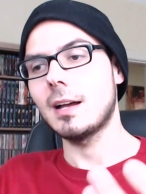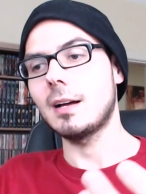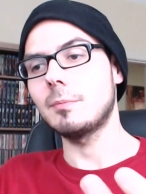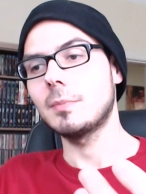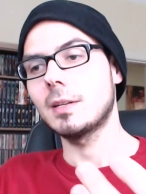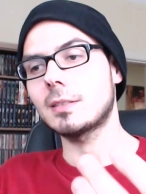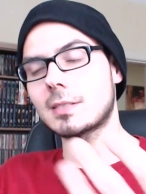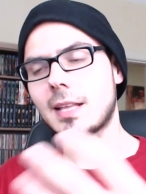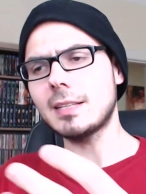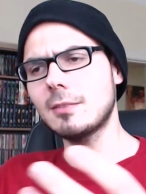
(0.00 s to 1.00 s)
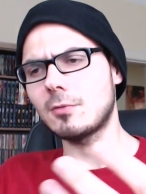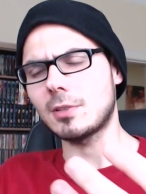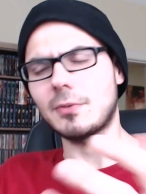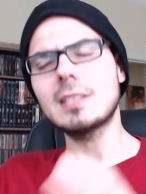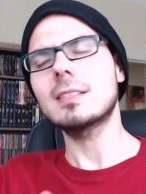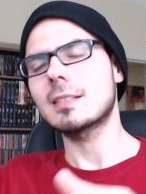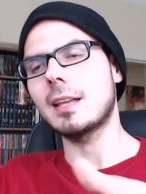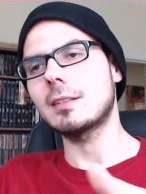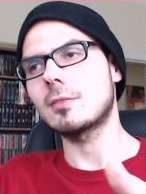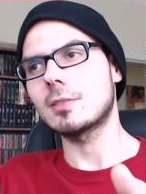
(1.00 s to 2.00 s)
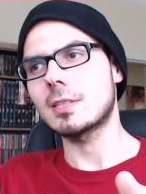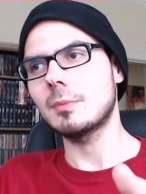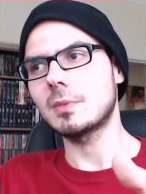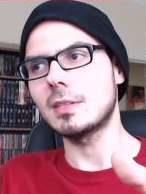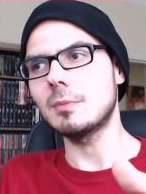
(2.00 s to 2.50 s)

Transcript: Ähm, das gleiche oder fast das gleiche Konzept